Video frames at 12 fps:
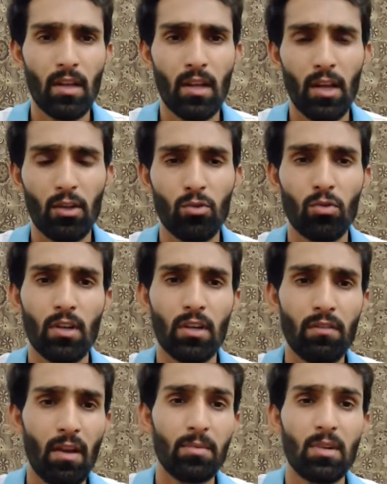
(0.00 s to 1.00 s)
एक तो
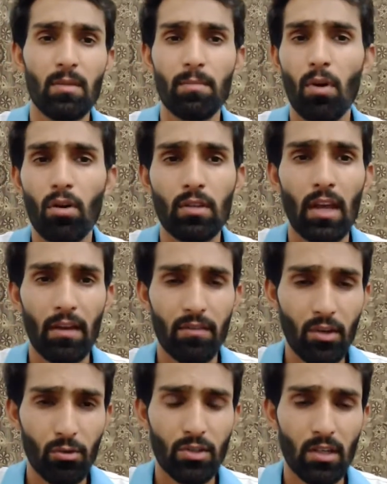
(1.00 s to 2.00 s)
इनकी वेबसाइट बहुत
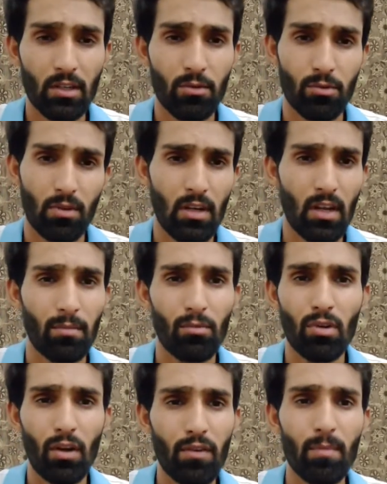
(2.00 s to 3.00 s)
हैवी हो जाएगी उसके लिए
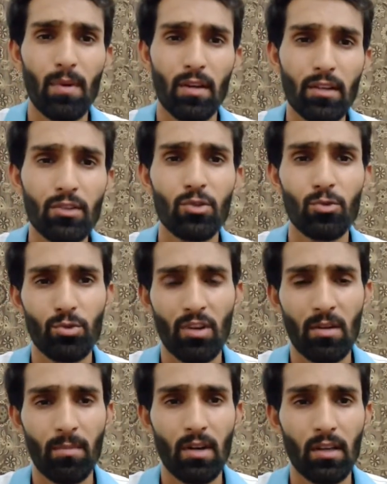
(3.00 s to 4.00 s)
आपको काफ़ी प्लगइन्स यूज़
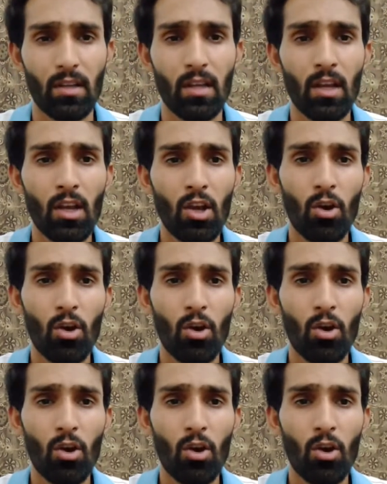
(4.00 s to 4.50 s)
करनी पड़ेंगी